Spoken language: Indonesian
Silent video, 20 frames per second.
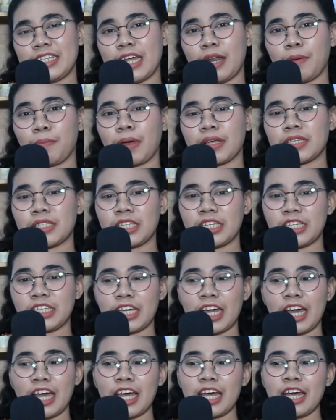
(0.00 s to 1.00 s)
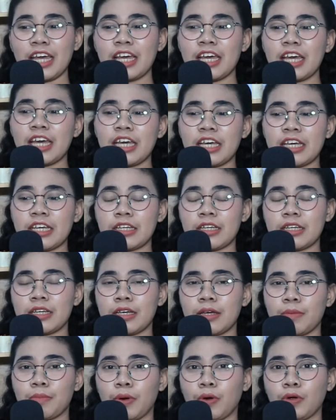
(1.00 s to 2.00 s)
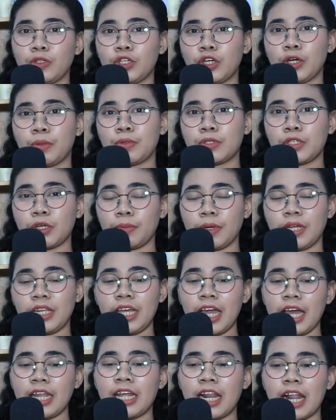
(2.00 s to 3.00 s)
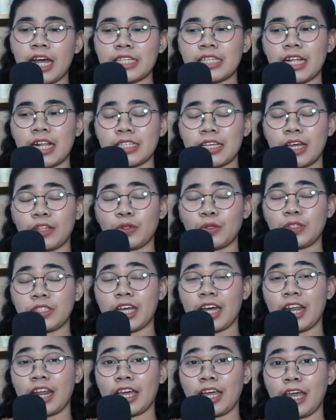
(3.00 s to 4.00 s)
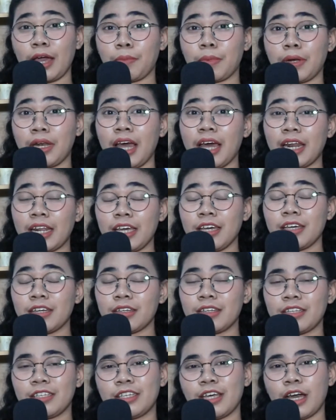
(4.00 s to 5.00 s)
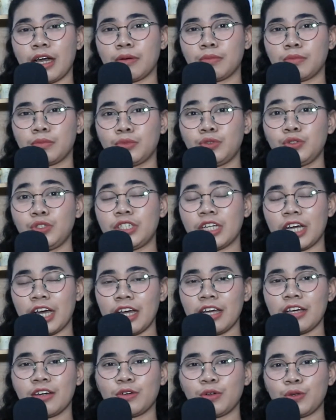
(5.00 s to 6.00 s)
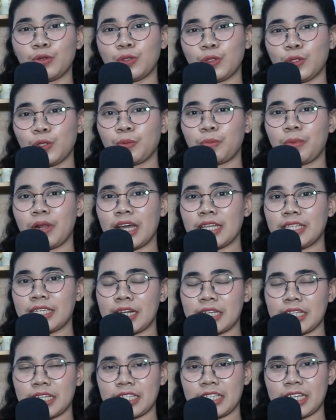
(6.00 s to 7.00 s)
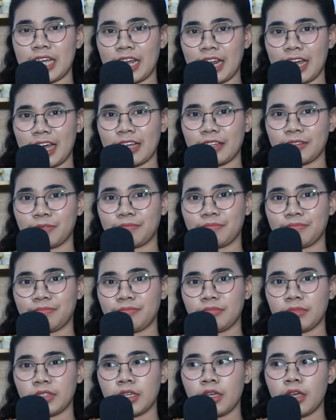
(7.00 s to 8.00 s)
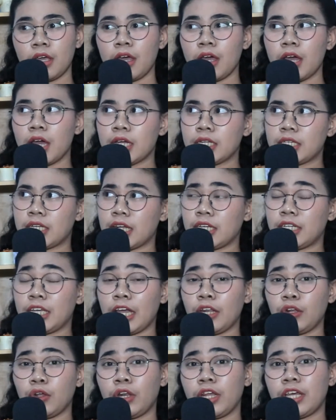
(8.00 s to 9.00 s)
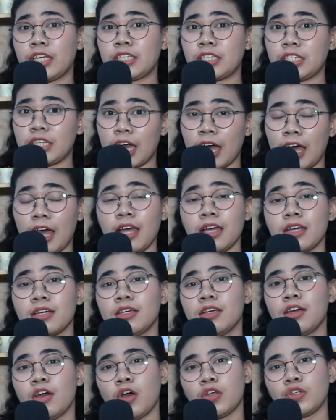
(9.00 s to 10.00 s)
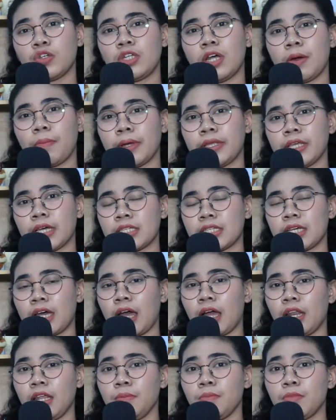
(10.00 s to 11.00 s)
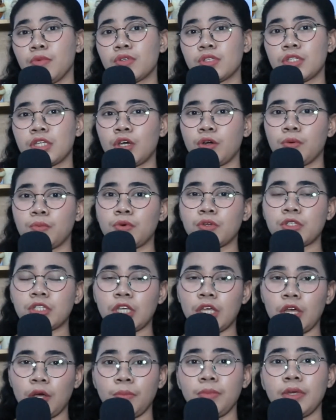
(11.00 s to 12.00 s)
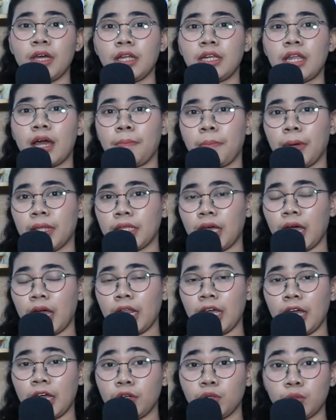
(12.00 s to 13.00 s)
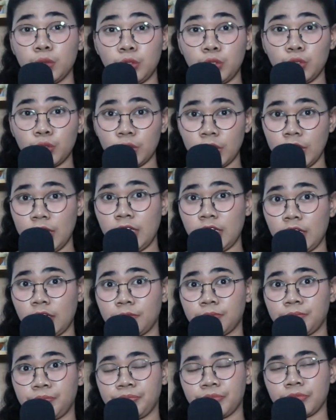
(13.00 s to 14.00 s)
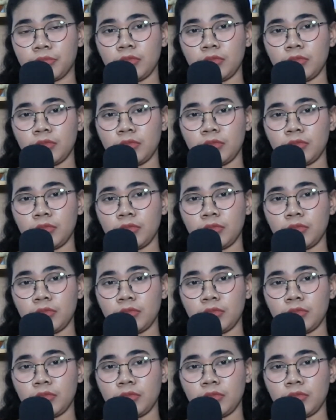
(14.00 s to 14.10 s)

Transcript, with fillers: Dan pastinya mengunjungi museum ini adalah salah satu cara yang menarik, yang mudah untuk belajar sejarah. Dan di Indonesia sudah banyak sekali museum-museum yang dapat kalian kunjungi.